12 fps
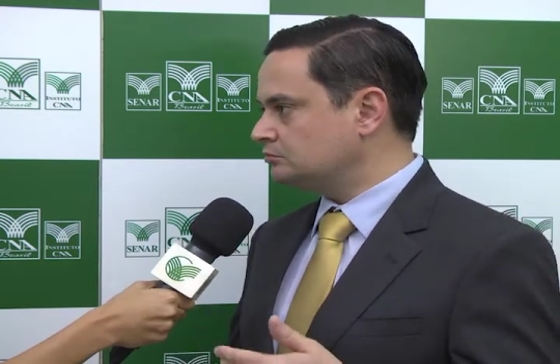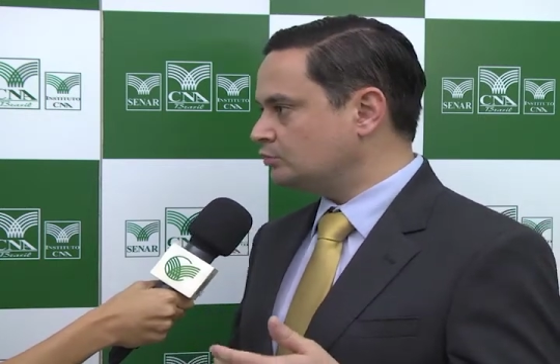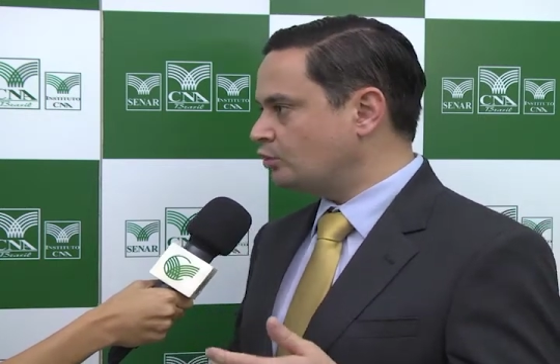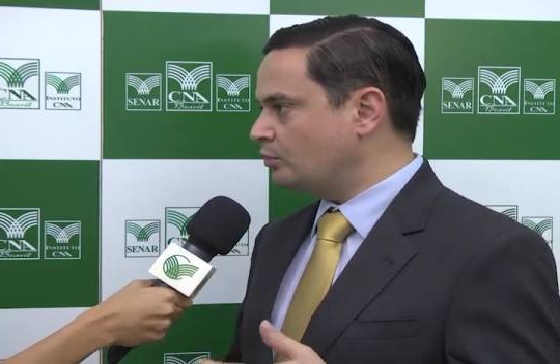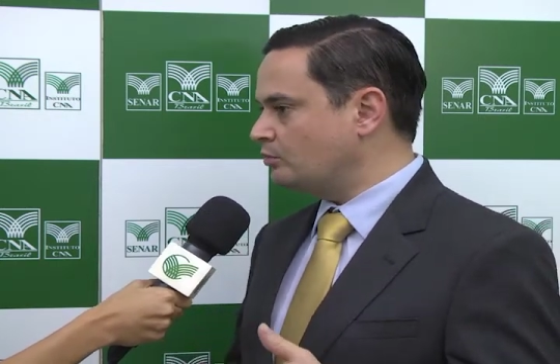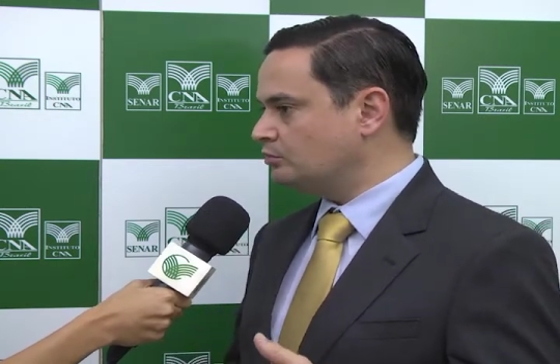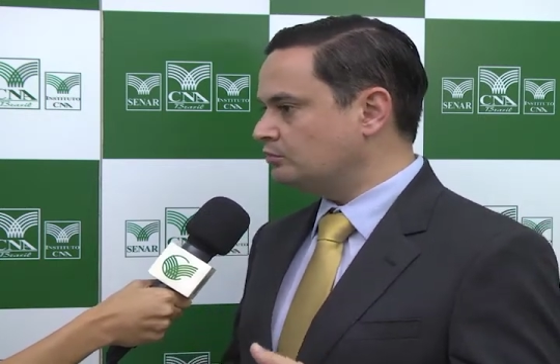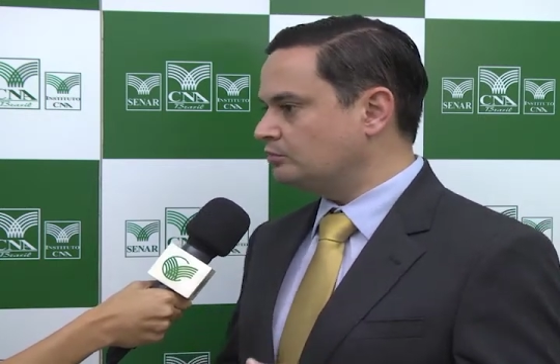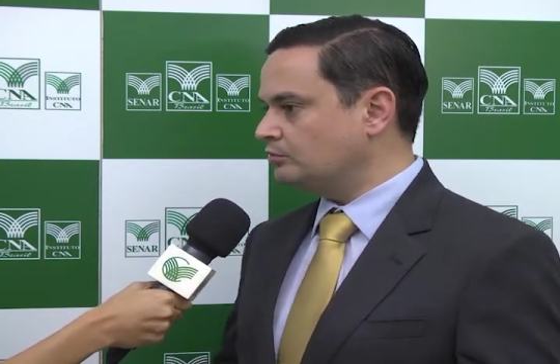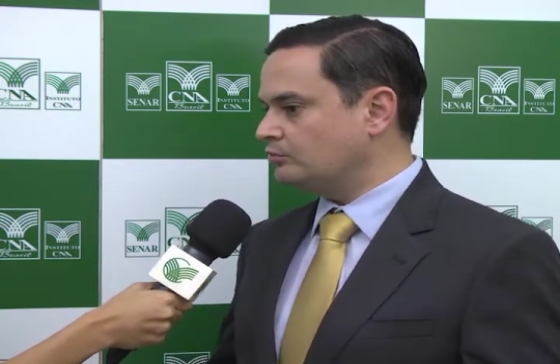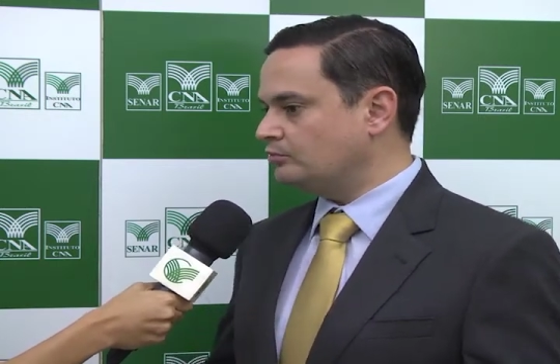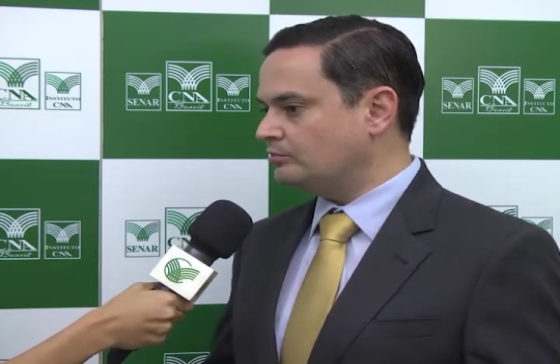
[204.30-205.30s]
como
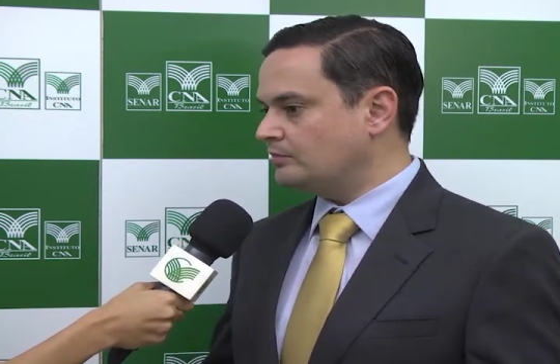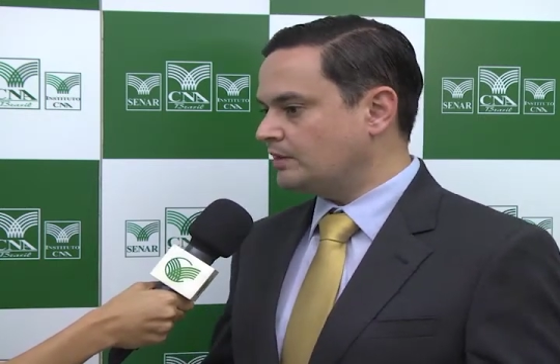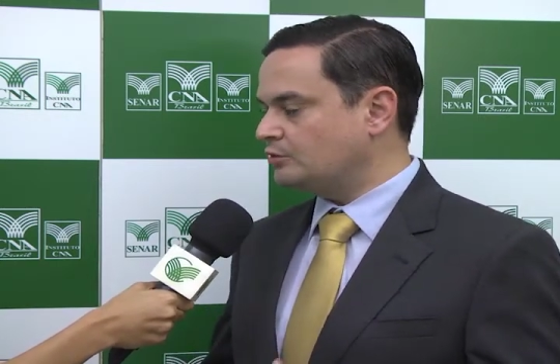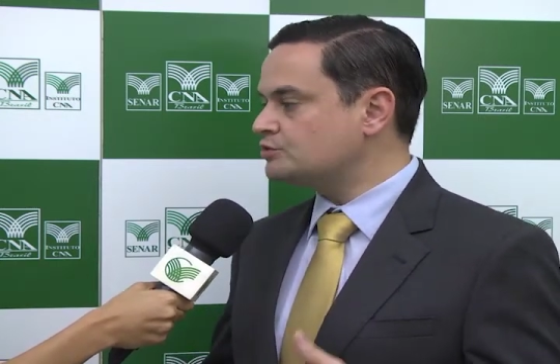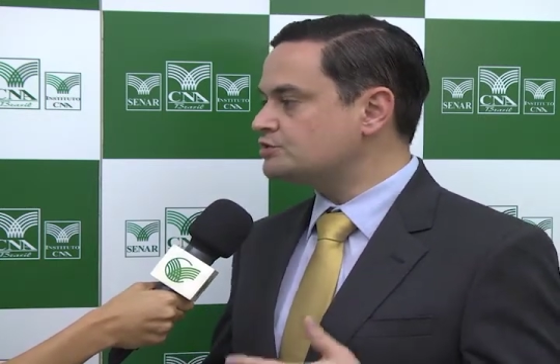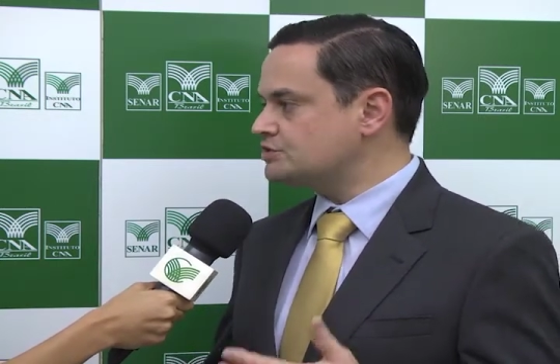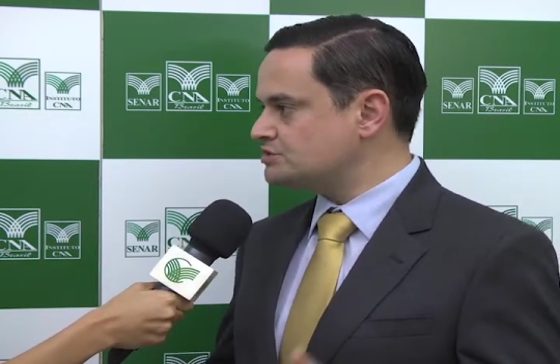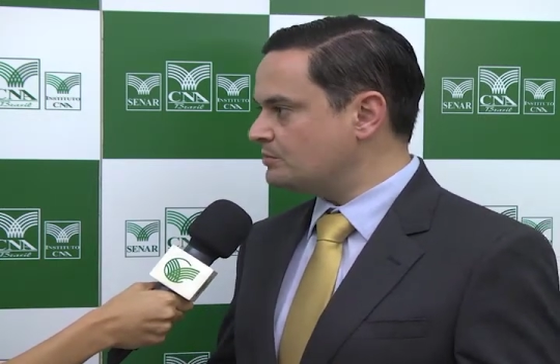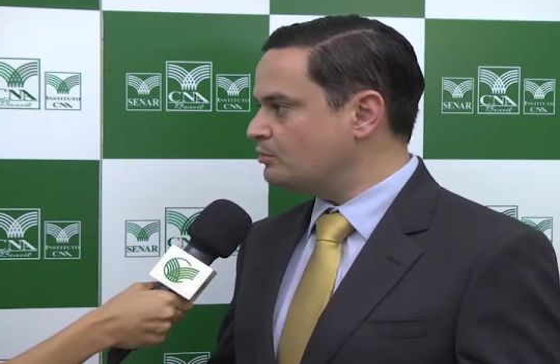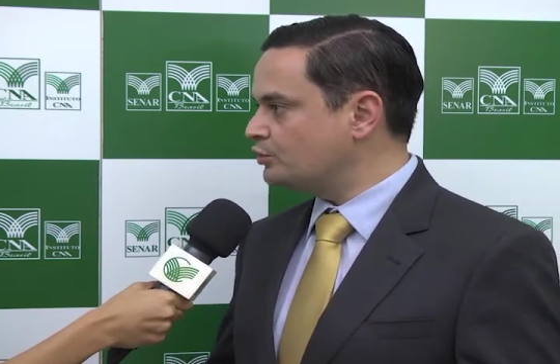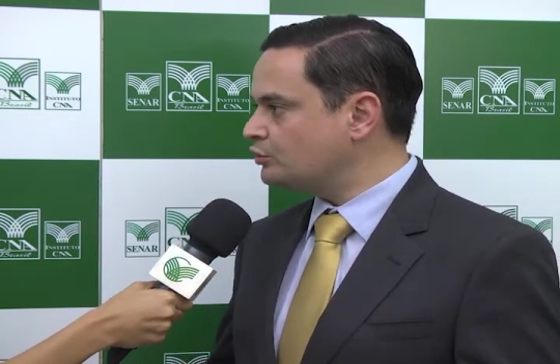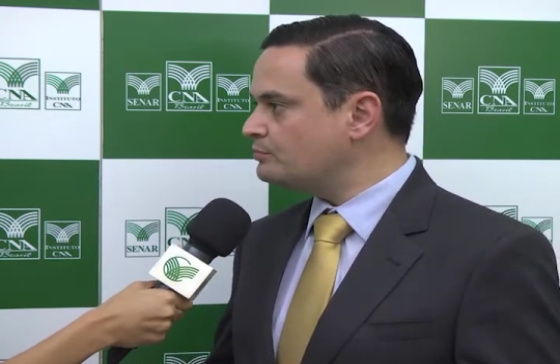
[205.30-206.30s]
um, uma notícia
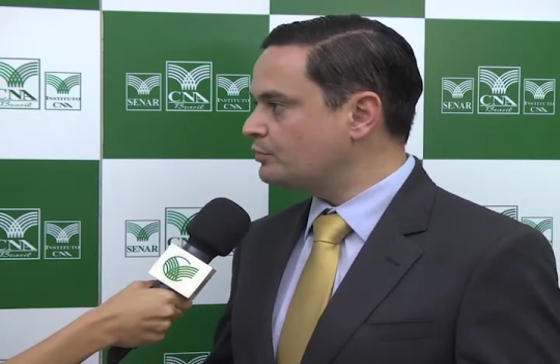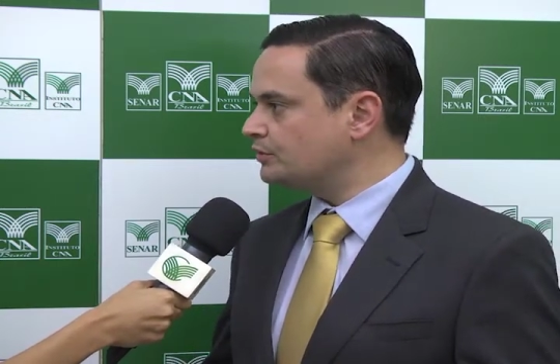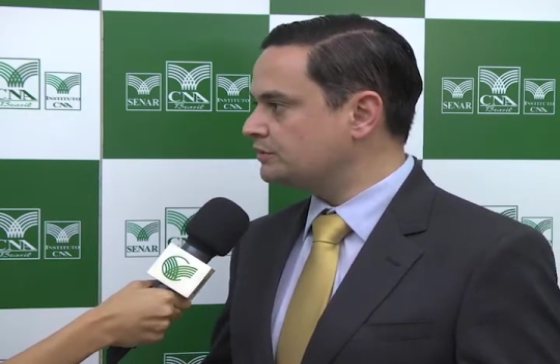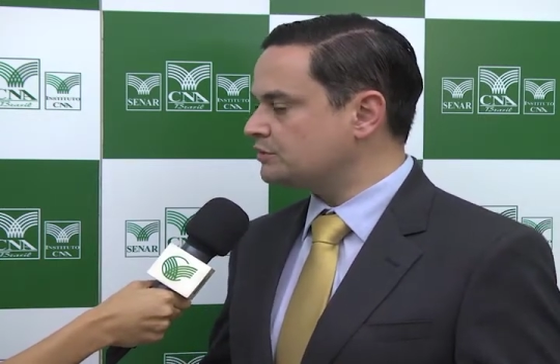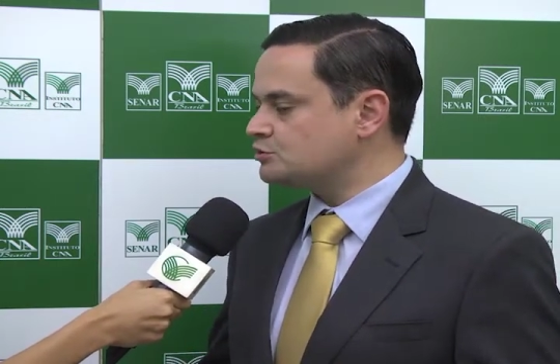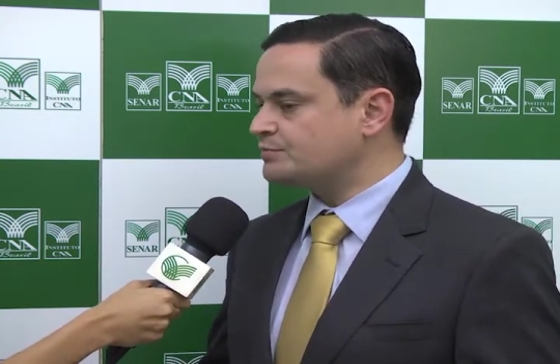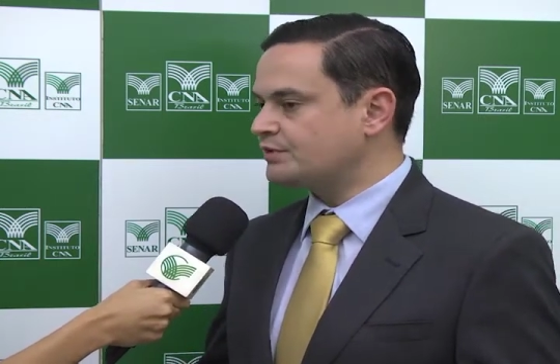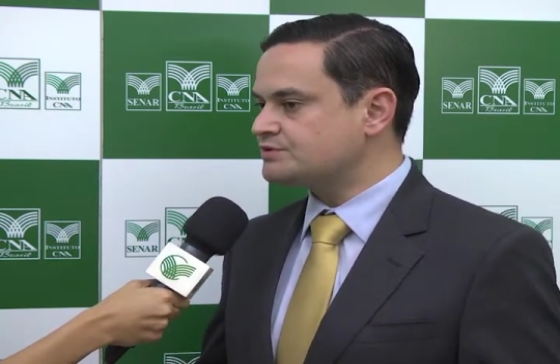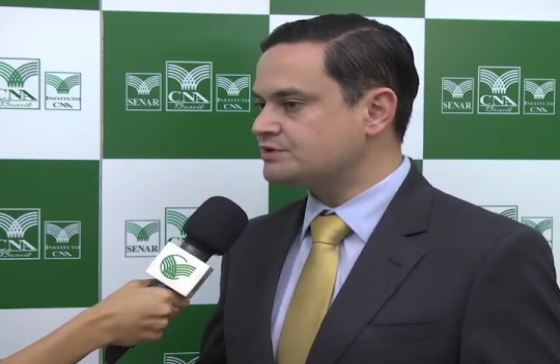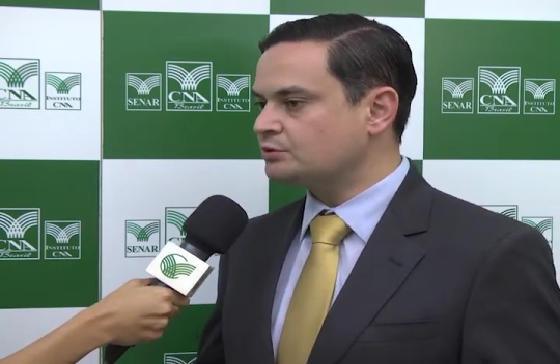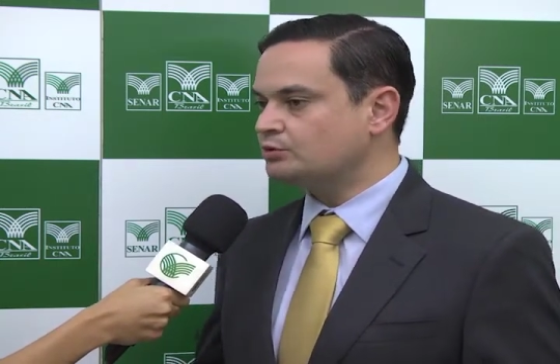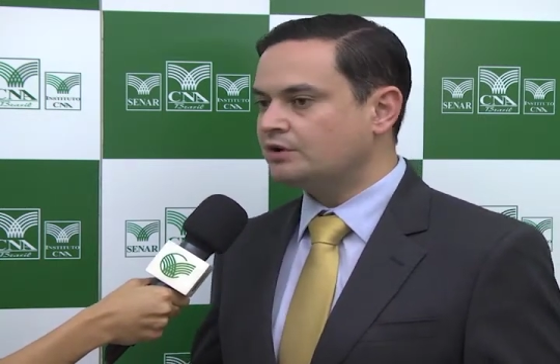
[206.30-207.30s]
muito importante para o
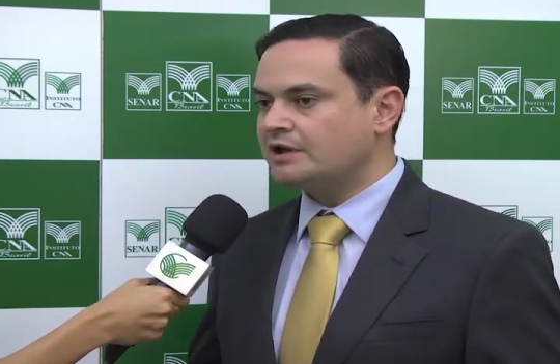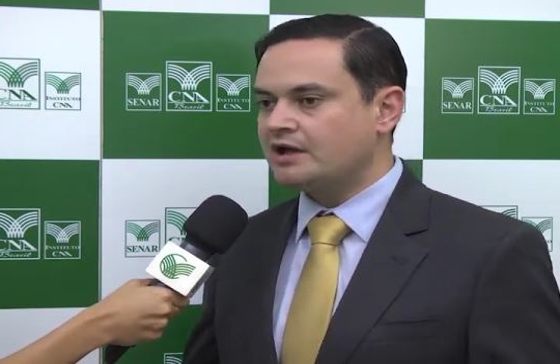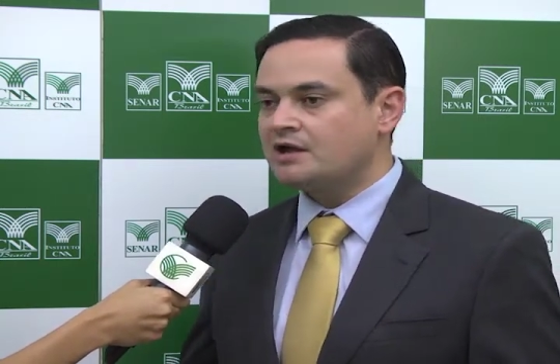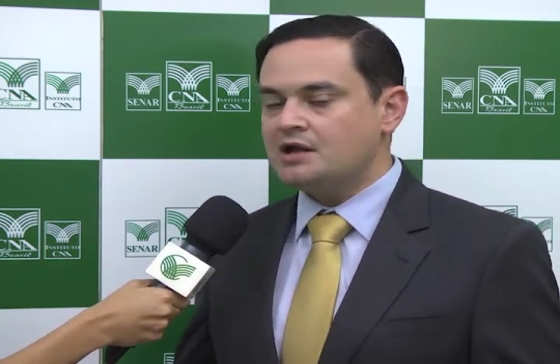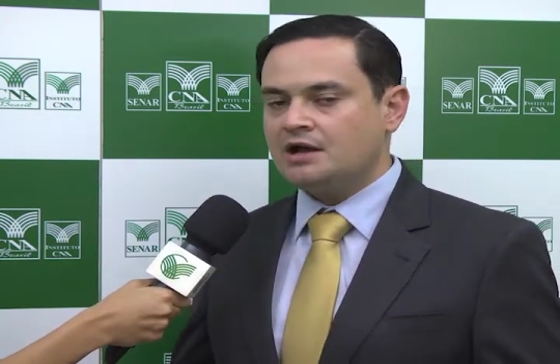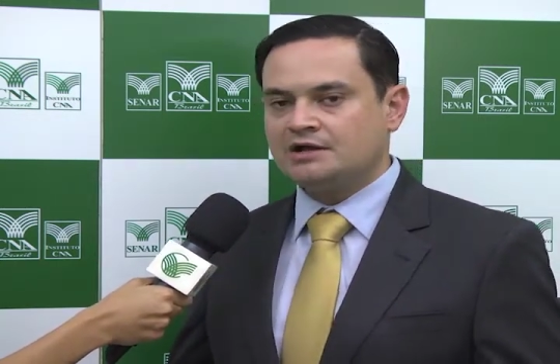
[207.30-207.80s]
setor é